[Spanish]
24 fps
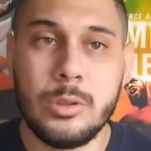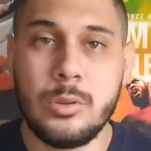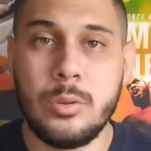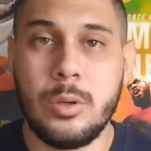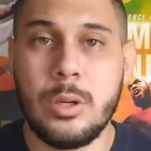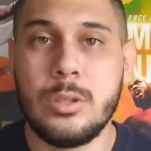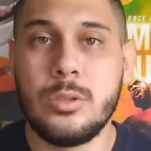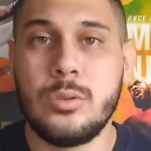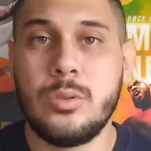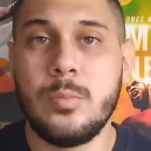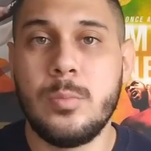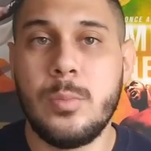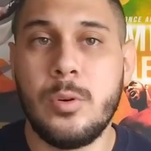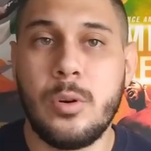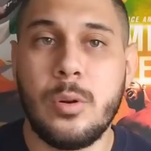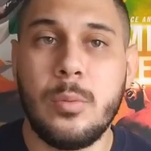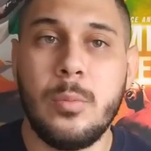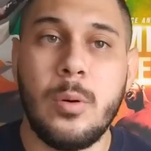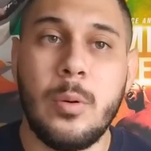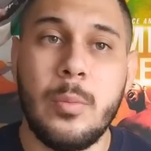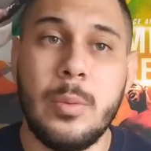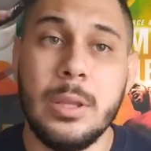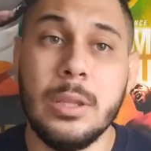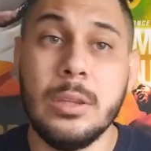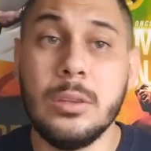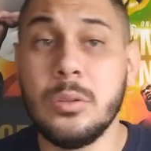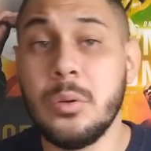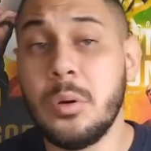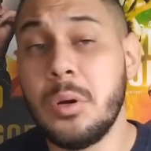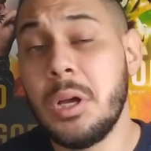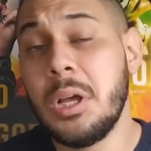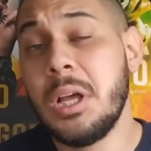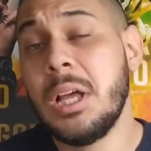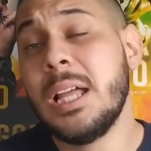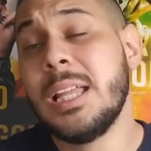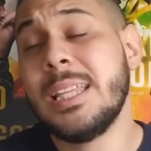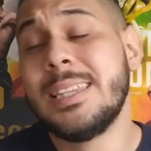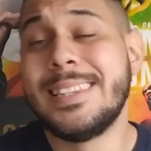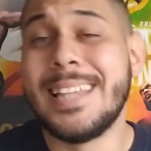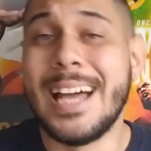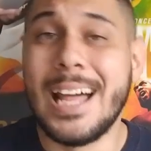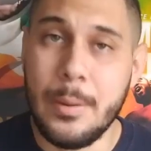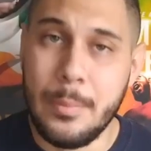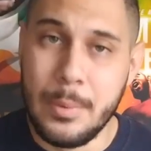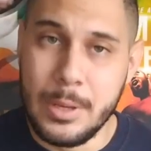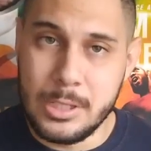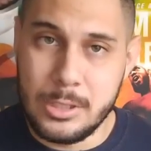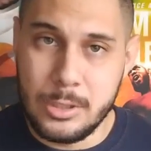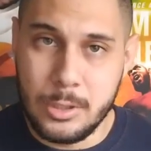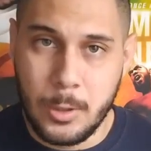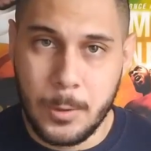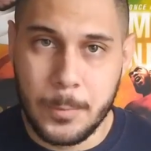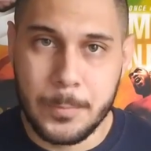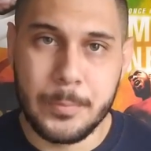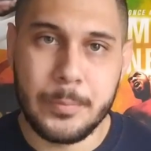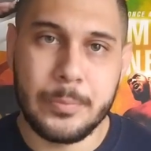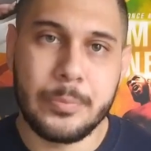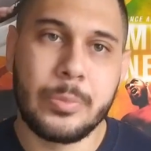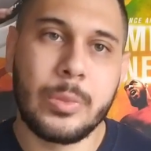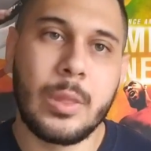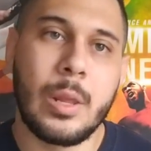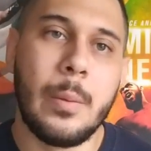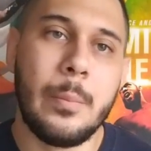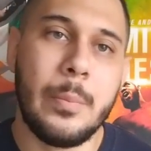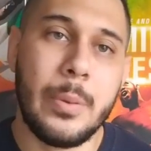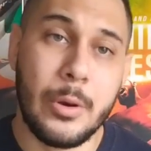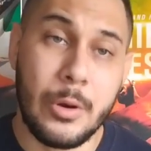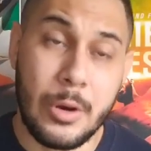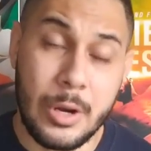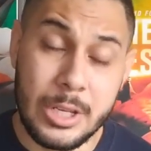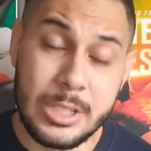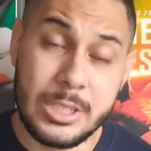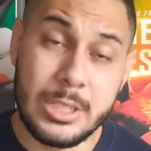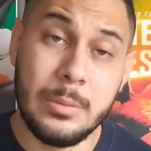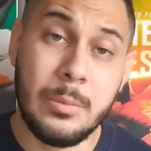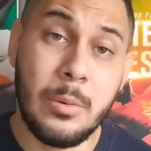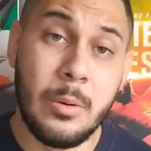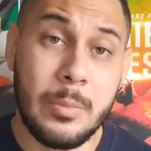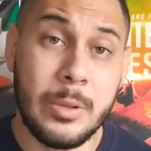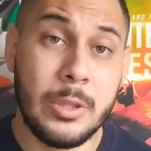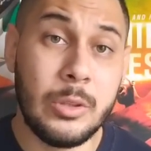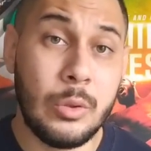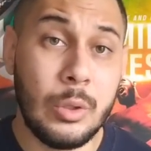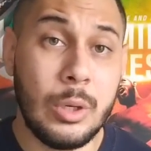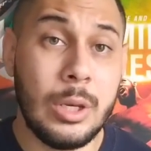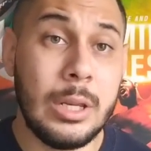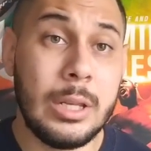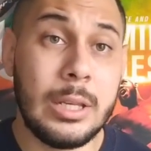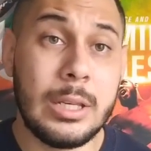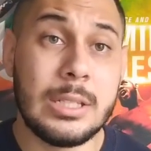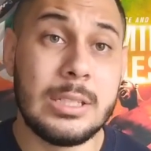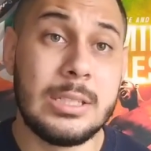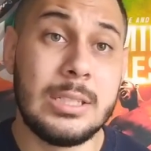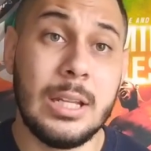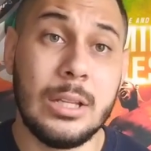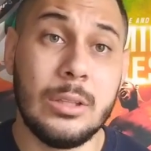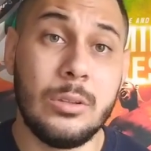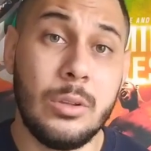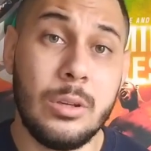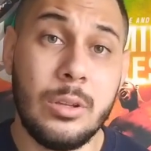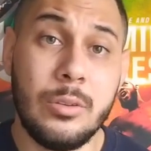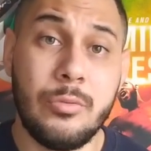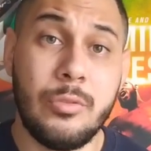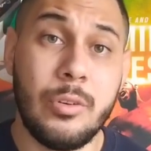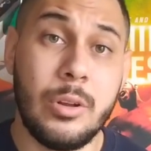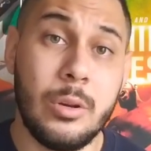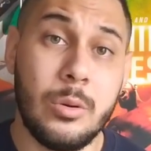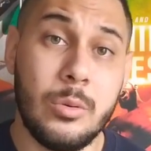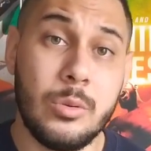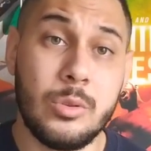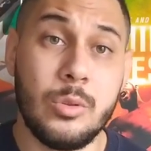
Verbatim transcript: en su mejor momento, tal vez no, pero en este momento en el que está Tony Ferguson,